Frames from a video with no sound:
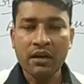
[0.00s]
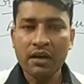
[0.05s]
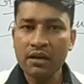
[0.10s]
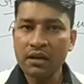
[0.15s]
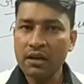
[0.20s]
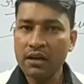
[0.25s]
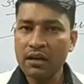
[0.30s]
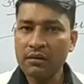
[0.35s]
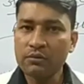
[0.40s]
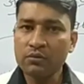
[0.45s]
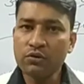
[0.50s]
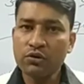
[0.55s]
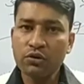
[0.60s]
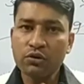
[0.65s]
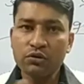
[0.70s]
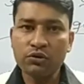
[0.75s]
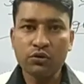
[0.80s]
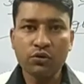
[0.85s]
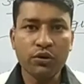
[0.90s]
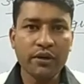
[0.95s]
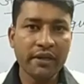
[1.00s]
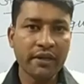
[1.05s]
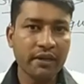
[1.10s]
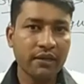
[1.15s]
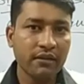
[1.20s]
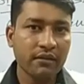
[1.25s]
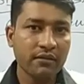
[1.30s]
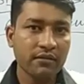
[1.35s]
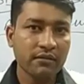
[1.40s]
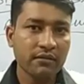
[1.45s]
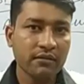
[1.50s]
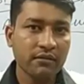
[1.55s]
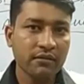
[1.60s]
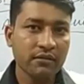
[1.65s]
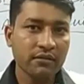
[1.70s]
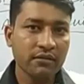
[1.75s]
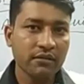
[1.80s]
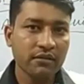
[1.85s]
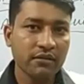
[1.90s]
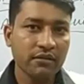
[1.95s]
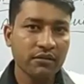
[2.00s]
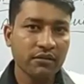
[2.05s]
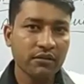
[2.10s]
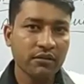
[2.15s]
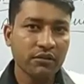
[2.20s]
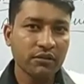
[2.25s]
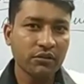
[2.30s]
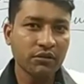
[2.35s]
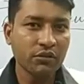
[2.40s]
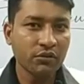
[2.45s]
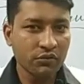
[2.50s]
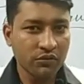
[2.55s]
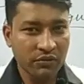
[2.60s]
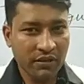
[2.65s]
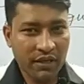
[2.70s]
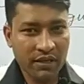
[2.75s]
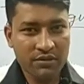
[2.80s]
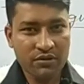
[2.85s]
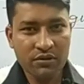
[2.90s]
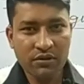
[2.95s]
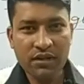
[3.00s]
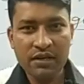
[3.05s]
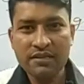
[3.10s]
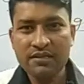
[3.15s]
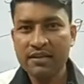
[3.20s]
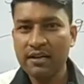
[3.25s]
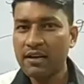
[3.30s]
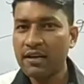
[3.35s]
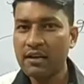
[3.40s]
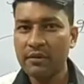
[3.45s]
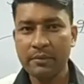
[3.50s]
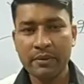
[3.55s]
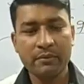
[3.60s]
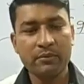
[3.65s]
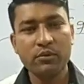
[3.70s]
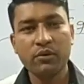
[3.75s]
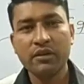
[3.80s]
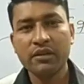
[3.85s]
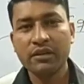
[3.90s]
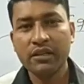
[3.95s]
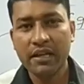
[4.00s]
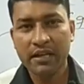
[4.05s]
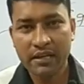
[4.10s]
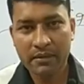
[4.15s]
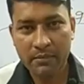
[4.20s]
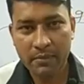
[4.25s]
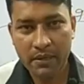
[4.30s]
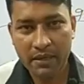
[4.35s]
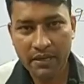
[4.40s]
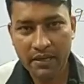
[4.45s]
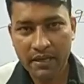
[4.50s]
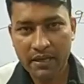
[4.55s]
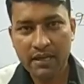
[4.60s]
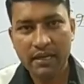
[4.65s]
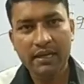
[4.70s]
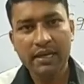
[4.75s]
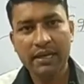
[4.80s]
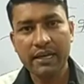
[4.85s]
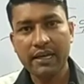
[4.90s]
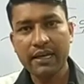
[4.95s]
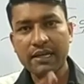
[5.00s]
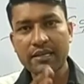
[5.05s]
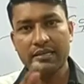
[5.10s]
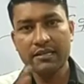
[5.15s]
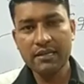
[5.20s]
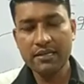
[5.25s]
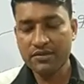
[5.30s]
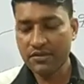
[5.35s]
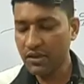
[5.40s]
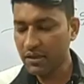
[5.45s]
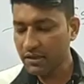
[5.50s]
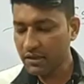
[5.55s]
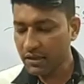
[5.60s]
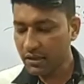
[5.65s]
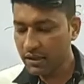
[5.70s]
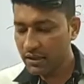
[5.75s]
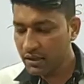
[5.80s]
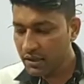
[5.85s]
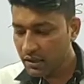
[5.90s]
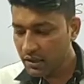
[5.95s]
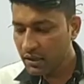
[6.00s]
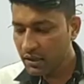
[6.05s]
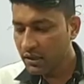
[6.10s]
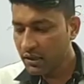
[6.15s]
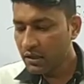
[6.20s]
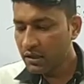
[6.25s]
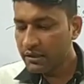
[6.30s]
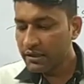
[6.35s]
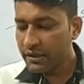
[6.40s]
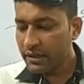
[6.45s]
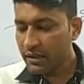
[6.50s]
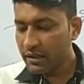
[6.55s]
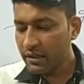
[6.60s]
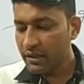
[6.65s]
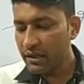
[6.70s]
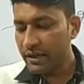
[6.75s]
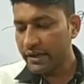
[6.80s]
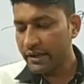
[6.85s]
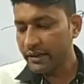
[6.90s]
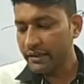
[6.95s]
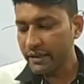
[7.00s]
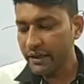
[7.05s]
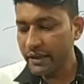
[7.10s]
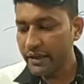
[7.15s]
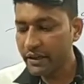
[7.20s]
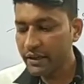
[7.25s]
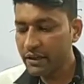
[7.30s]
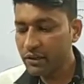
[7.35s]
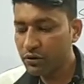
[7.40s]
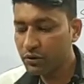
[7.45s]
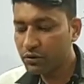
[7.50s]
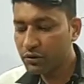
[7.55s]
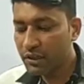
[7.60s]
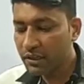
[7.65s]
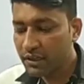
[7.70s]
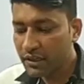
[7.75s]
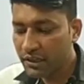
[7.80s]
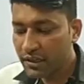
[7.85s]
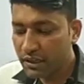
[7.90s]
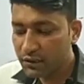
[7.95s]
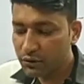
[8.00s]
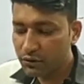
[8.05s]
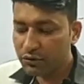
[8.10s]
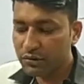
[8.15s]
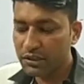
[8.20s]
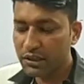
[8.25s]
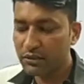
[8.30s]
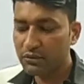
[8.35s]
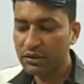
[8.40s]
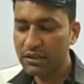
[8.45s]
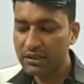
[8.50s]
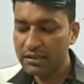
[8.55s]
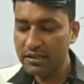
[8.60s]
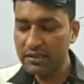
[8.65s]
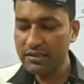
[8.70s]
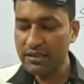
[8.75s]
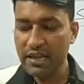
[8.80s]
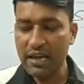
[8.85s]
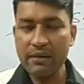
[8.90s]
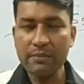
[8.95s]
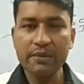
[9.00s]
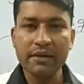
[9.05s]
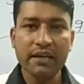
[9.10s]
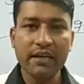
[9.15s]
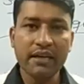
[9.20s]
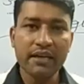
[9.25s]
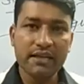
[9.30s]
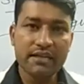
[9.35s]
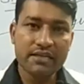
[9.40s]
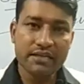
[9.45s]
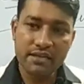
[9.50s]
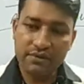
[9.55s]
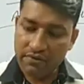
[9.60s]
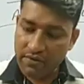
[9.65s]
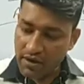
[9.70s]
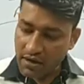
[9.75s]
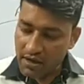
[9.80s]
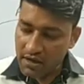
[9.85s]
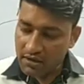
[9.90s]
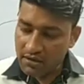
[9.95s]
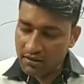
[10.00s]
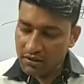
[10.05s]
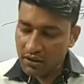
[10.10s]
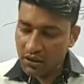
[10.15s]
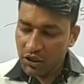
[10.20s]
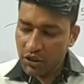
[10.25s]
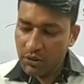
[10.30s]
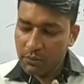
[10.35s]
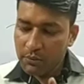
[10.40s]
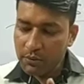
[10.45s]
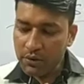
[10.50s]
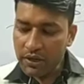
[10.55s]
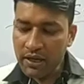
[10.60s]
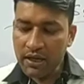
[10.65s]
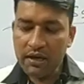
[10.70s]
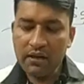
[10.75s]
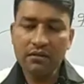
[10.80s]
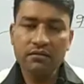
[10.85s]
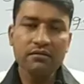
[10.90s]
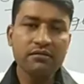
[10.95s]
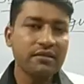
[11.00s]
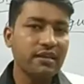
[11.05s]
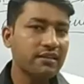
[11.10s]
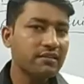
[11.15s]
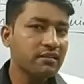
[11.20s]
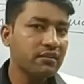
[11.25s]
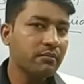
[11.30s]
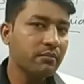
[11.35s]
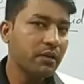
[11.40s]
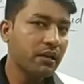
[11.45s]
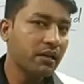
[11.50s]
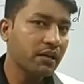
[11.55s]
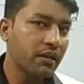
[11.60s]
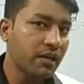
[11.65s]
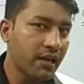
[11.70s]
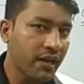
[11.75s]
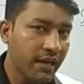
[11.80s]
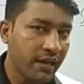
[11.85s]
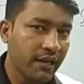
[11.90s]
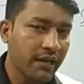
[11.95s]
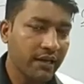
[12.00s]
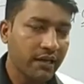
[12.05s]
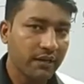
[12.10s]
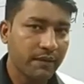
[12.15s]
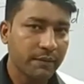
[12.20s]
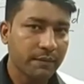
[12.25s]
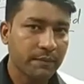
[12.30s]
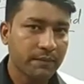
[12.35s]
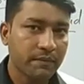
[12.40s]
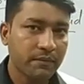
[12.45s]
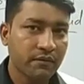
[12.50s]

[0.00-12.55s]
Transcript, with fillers: अगर हम उनको तोड़ेंगे तो उनका जो हरजाना हमें भुगतना ही पड़ेगा कहना यह चाहता है देखिए अगला कहता है कि दंड का दूसरा उद्देश्य यह भी है कि जवान पुनः अनुशासन भंग न करे